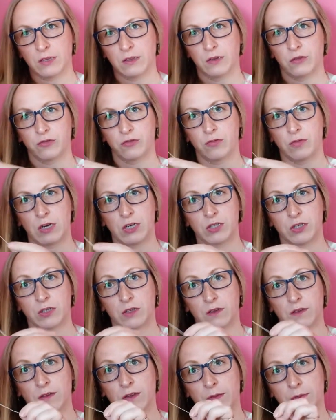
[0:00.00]
Ten sznureczek
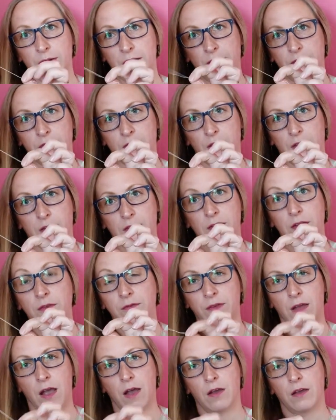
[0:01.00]
jest naprawdę
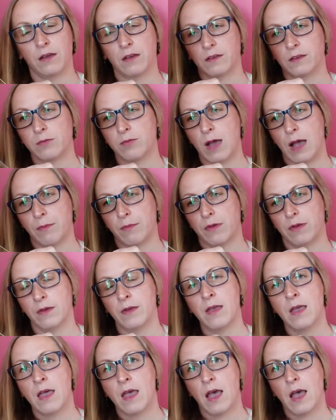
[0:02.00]
trwa, e, słaby,